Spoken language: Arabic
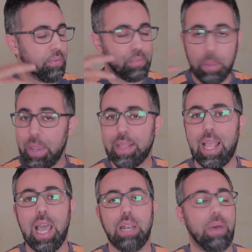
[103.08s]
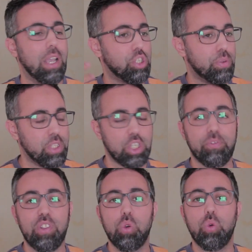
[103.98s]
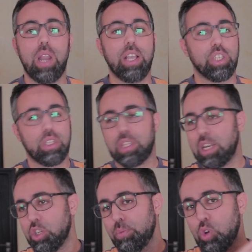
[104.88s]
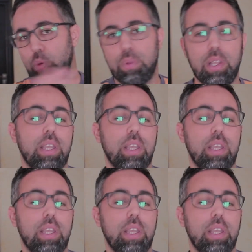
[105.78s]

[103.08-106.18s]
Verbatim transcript: طبيعه الحال ما غنشدش في الاول عشان نترجم لكم